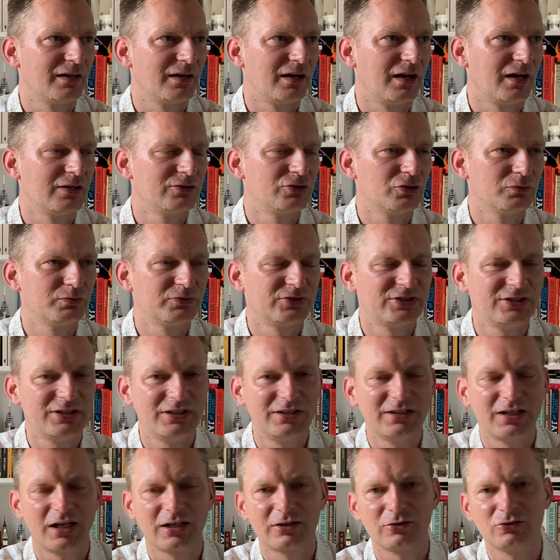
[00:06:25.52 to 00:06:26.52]

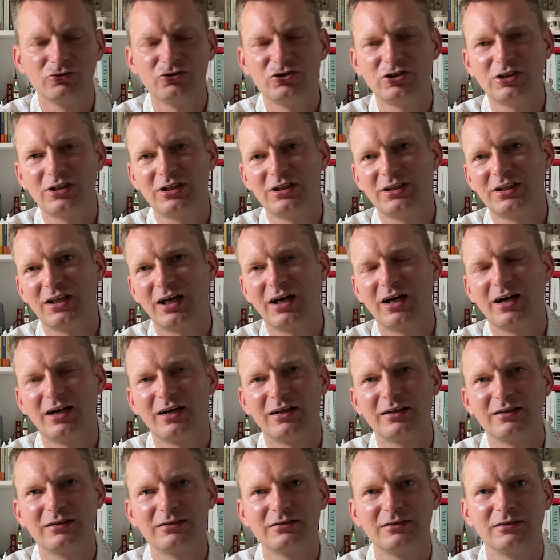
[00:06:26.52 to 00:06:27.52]
adopcyjna
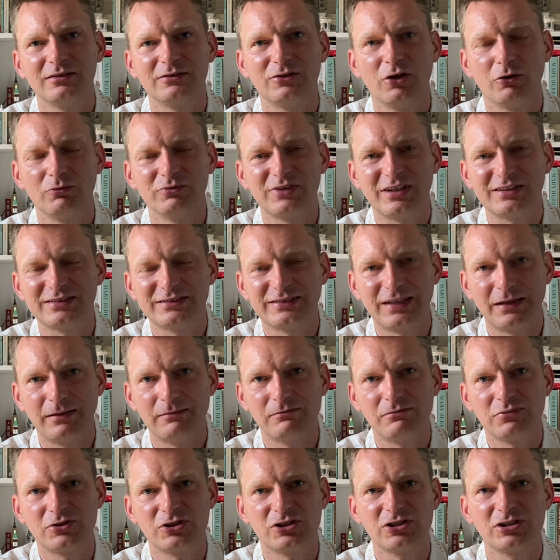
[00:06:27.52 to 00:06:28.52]
rodzina, dom
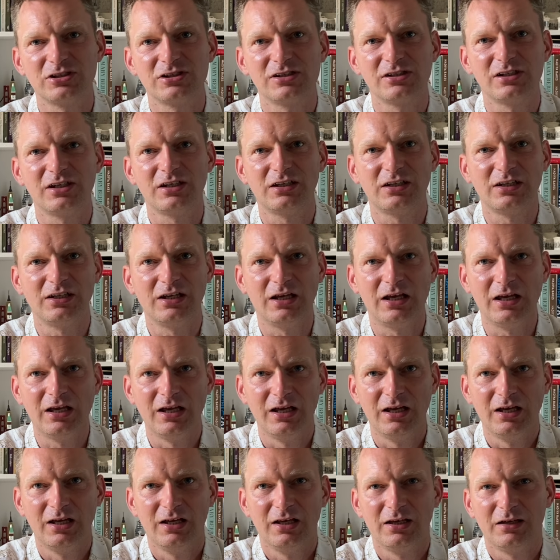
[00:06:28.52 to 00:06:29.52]
zastępczy i
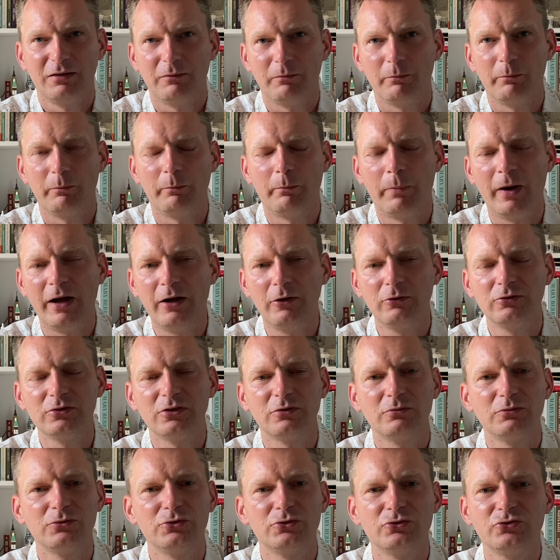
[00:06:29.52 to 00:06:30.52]

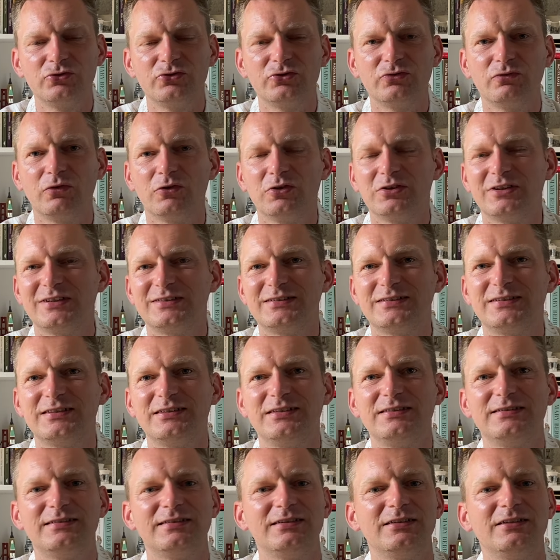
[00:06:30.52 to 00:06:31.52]
pełno mnóstwo
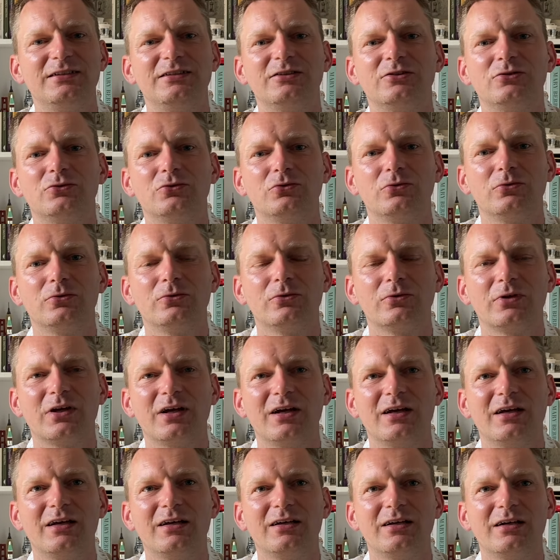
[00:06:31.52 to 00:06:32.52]
decyzji,
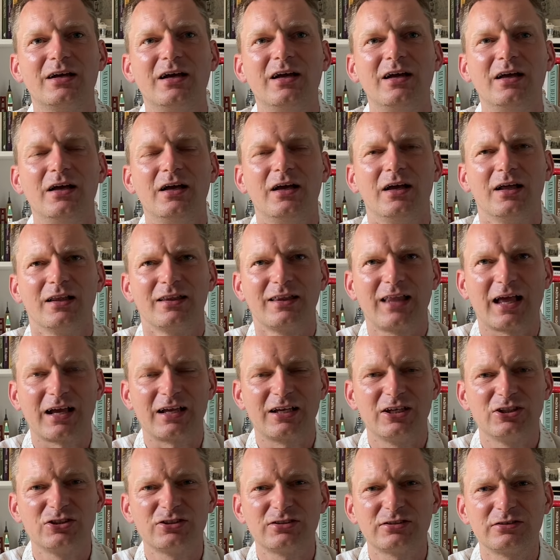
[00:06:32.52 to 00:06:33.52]
które
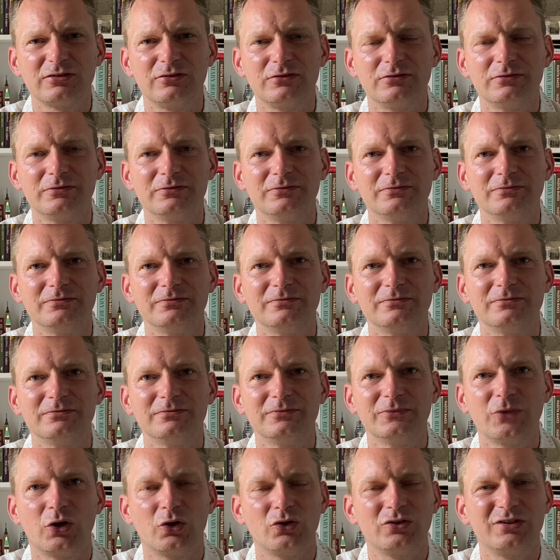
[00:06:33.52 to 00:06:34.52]
takie są,
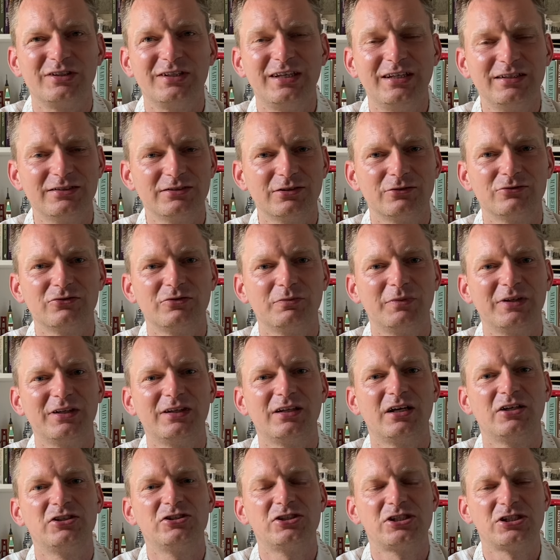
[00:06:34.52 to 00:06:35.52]
no nie są zbyt
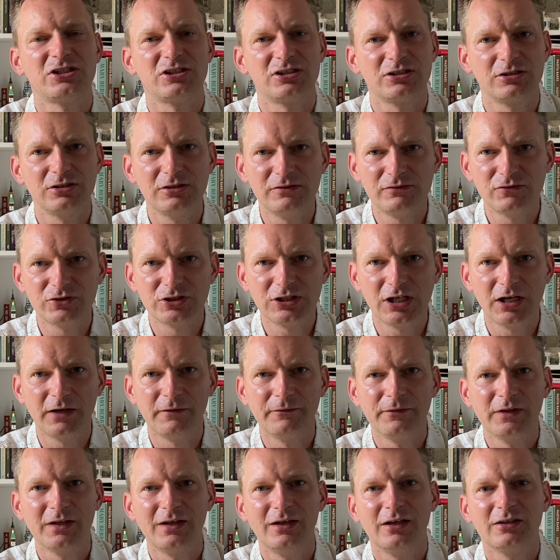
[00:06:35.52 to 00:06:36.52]
najszczęśliwsze.
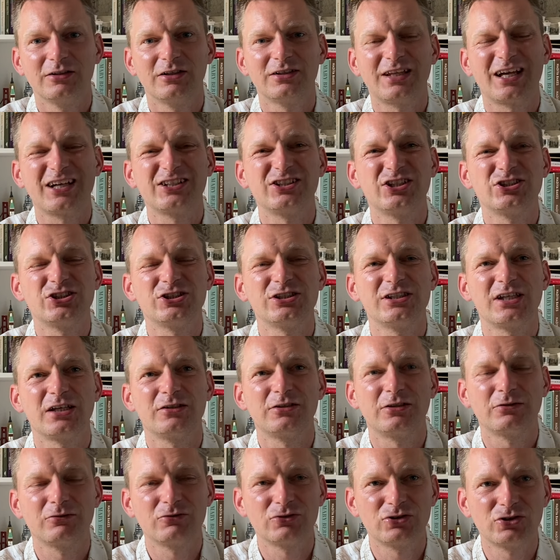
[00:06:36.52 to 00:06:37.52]
No tak się czyta
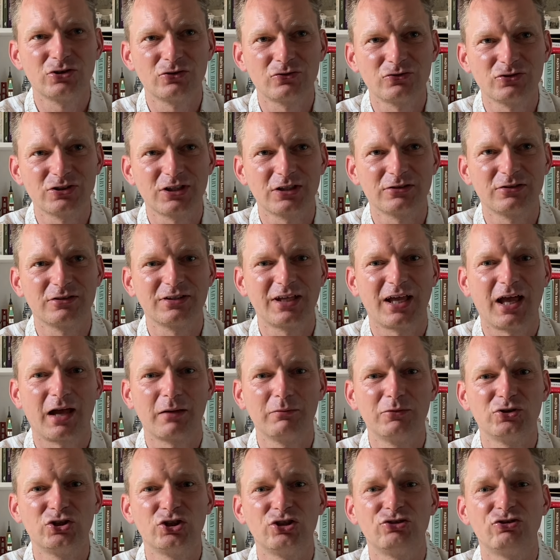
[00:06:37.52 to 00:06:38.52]
tą książkę, to tak
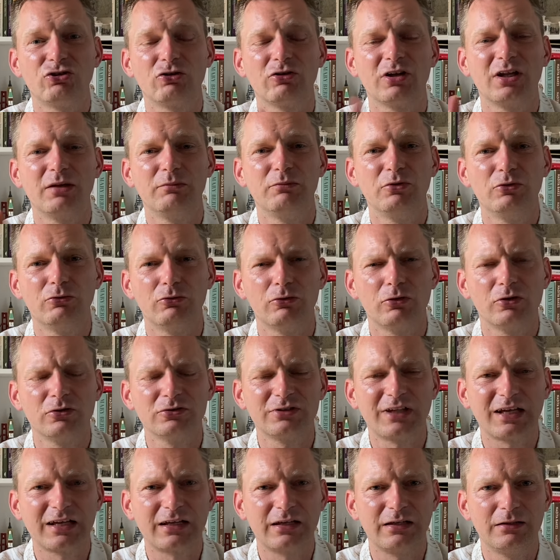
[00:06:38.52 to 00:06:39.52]
jakby się ciągle było
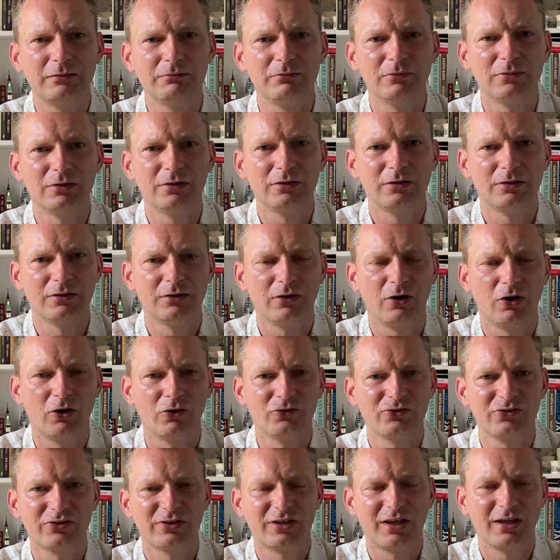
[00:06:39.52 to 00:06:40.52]
takim e,
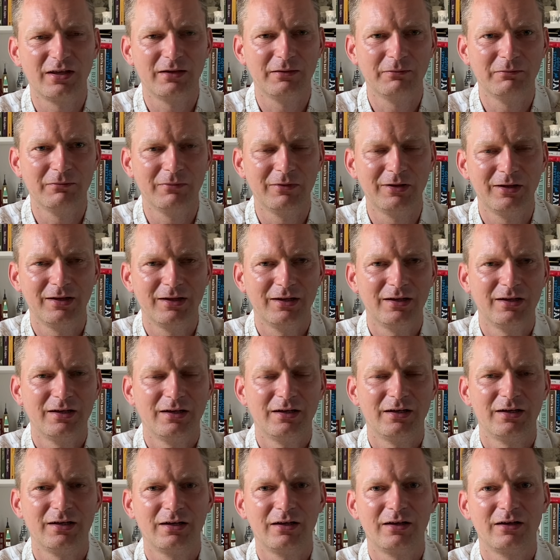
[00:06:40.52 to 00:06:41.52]
ostem,
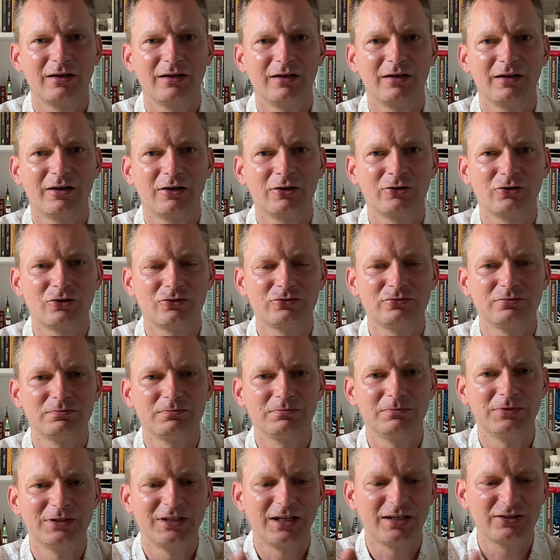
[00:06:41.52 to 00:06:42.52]
e, ktoś
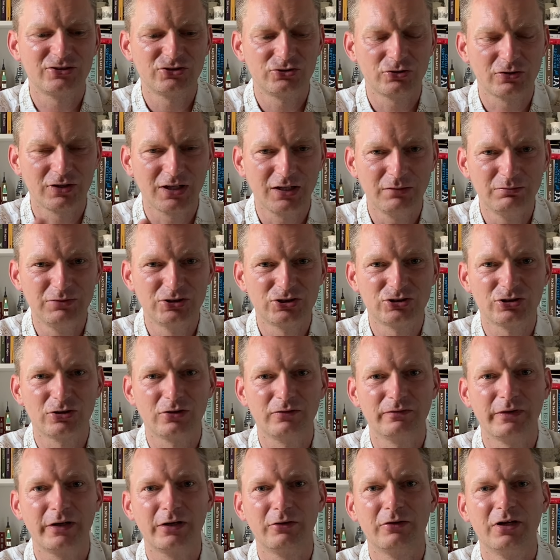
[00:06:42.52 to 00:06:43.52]
by nas ciągle
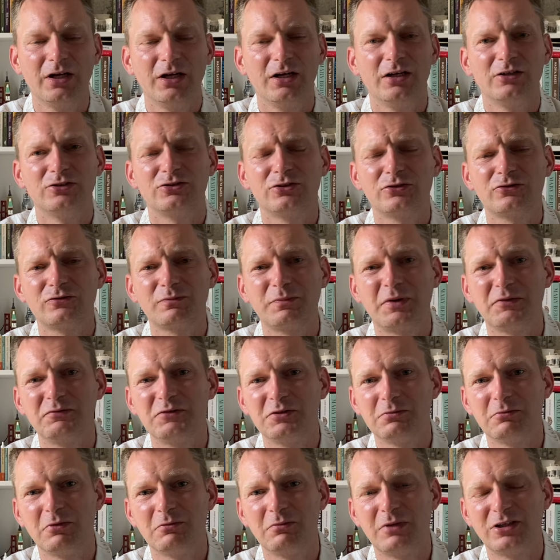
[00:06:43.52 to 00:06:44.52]
biczował, że już w
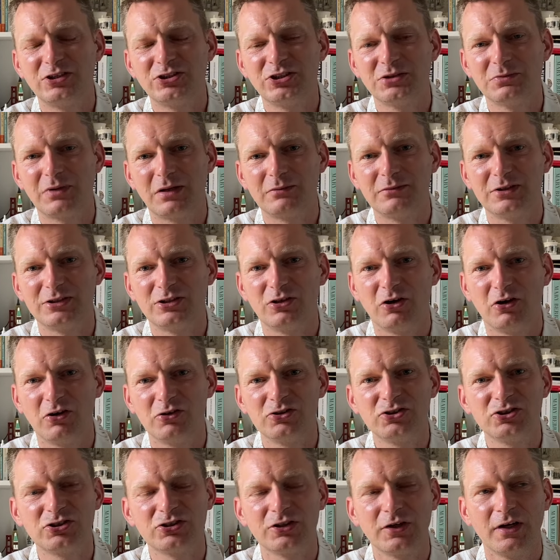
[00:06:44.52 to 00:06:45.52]
pewnym momencie mamy
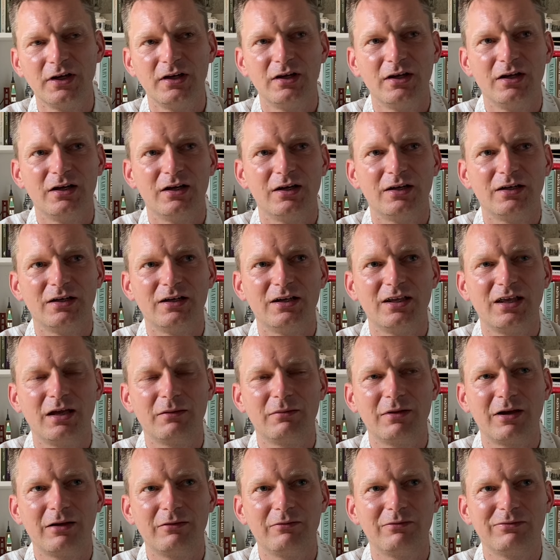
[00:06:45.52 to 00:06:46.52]
dość. E, ja
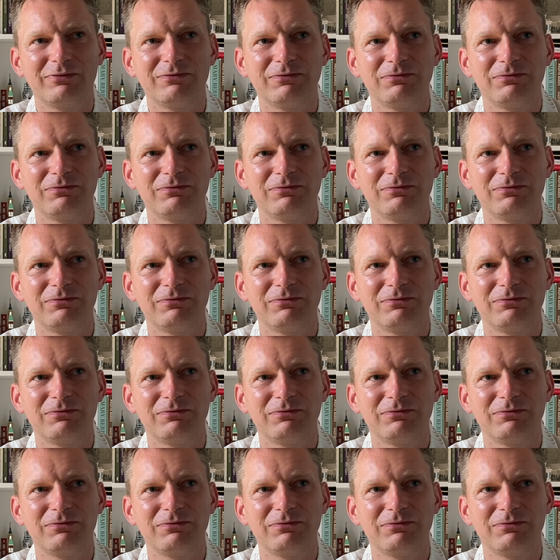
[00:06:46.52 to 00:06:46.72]
miałem